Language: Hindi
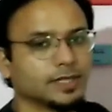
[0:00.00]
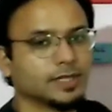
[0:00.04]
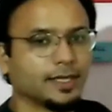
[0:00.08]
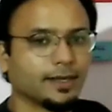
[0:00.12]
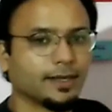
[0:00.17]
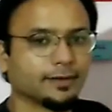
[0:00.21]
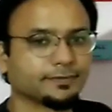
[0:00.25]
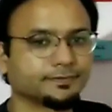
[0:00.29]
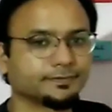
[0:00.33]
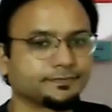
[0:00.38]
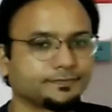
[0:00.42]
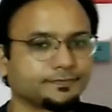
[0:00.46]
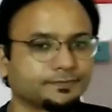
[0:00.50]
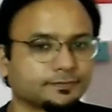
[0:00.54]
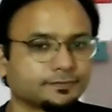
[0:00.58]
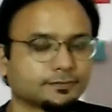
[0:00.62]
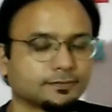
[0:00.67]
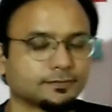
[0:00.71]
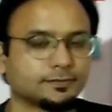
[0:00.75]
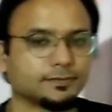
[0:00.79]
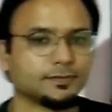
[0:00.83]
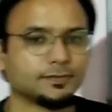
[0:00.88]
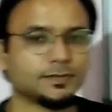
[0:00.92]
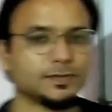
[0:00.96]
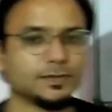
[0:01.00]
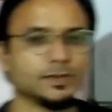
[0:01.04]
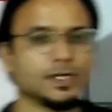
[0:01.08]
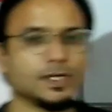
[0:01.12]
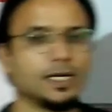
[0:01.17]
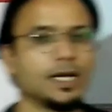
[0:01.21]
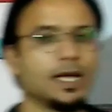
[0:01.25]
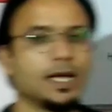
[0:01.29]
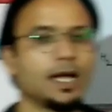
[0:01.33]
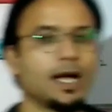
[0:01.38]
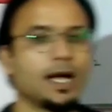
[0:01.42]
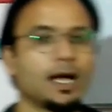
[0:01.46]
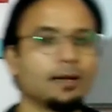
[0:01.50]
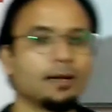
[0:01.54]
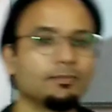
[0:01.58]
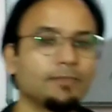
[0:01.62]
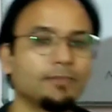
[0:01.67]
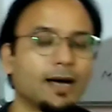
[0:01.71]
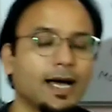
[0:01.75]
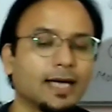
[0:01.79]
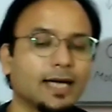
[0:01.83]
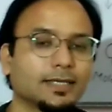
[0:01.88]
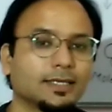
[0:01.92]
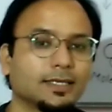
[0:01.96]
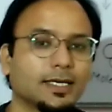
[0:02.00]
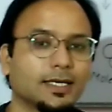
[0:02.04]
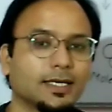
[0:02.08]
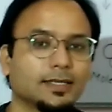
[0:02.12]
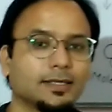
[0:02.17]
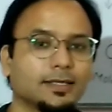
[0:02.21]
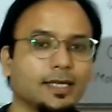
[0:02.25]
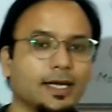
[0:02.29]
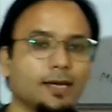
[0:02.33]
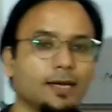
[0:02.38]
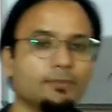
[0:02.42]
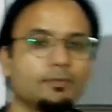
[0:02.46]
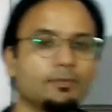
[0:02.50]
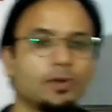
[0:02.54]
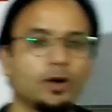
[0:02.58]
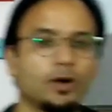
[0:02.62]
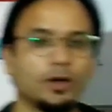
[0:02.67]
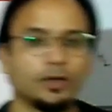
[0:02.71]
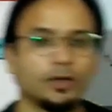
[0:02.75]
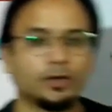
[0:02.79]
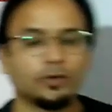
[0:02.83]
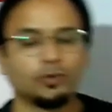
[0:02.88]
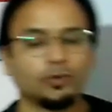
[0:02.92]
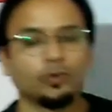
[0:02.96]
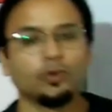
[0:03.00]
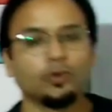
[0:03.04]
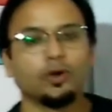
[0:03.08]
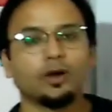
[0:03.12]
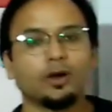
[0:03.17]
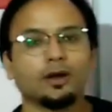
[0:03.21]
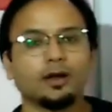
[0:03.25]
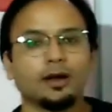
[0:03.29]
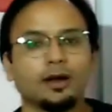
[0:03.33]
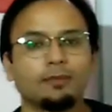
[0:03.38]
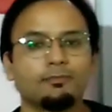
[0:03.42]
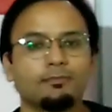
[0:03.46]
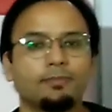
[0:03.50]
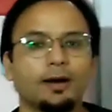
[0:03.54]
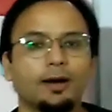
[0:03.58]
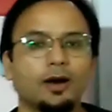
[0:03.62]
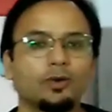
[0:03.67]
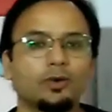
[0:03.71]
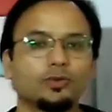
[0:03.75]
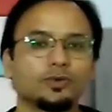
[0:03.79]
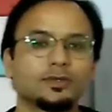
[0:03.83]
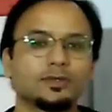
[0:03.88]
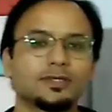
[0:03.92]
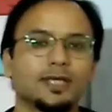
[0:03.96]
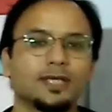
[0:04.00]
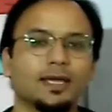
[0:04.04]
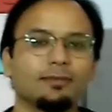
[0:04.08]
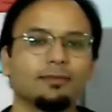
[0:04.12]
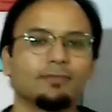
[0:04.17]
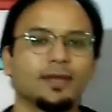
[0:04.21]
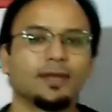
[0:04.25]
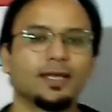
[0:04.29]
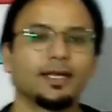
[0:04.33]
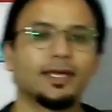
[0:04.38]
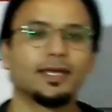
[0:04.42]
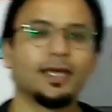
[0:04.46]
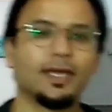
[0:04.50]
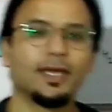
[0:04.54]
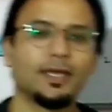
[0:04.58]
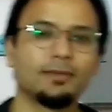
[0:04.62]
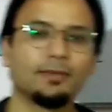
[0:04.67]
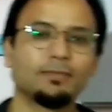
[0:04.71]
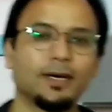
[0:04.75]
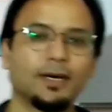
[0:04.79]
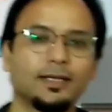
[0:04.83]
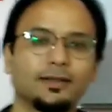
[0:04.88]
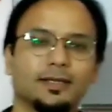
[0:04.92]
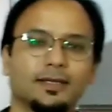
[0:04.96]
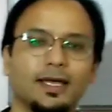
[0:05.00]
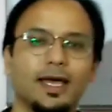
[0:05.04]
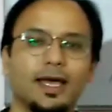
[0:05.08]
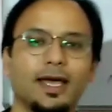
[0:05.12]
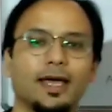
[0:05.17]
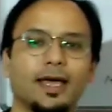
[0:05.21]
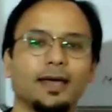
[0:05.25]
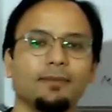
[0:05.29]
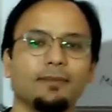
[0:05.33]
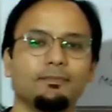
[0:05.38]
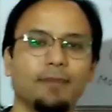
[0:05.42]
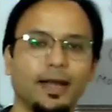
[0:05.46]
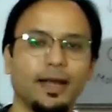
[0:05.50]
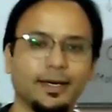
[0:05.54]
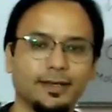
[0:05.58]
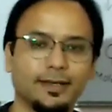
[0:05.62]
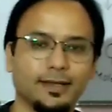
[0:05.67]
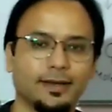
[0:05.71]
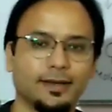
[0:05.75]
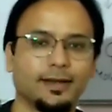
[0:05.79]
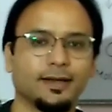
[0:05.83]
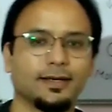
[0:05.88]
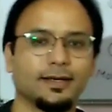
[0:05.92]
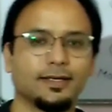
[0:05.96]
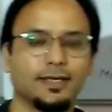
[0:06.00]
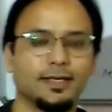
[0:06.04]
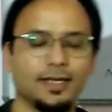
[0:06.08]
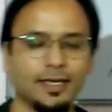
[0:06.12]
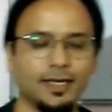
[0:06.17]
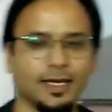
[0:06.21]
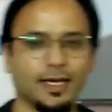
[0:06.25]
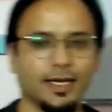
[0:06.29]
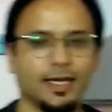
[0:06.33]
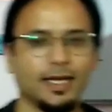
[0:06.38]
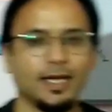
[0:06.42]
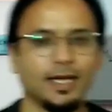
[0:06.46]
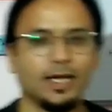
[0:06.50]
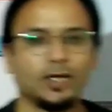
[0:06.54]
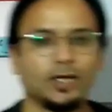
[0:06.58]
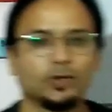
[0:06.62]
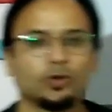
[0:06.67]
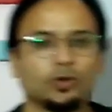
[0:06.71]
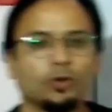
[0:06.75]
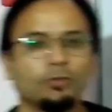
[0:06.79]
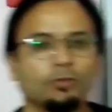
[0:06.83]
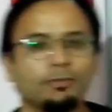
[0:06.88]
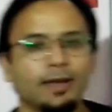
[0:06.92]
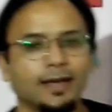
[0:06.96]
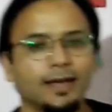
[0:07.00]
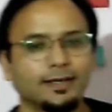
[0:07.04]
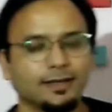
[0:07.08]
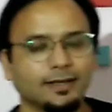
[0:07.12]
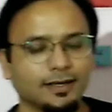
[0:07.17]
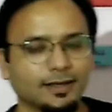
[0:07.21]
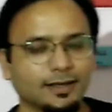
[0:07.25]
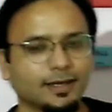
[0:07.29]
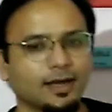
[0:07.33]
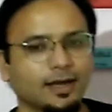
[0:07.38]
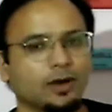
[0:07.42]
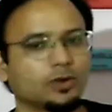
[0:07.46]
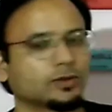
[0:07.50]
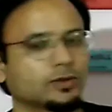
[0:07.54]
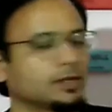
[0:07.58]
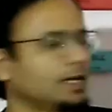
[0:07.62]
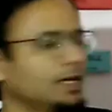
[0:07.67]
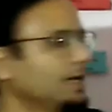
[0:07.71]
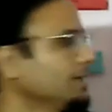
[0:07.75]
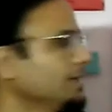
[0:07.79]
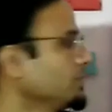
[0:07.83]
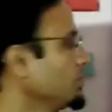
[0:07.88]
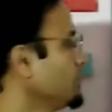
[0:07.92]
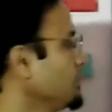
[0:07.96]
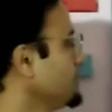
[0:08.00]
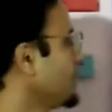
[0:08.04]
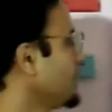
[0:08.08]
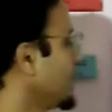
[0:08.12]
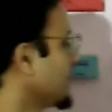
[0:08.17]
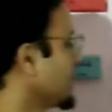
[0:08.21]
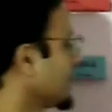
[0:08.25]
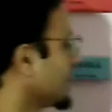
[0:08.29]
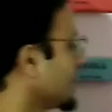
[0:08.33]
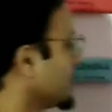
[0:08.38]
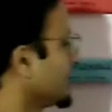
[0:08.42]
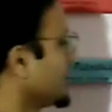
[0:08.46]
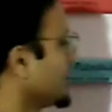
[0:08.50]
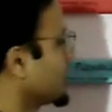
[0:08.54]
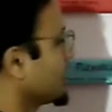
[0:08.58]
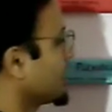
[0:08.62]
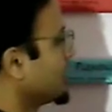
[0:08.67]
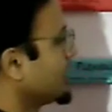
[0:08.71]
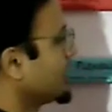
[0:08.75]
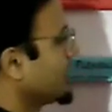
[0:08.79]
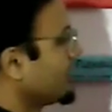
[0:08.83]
ठीक है अब बात करते हैं मॉलिक्यूल और एटम से मिलके ही बनता है मैटर ठीक है तो मैटर क्या होता है तो मैटर की अगर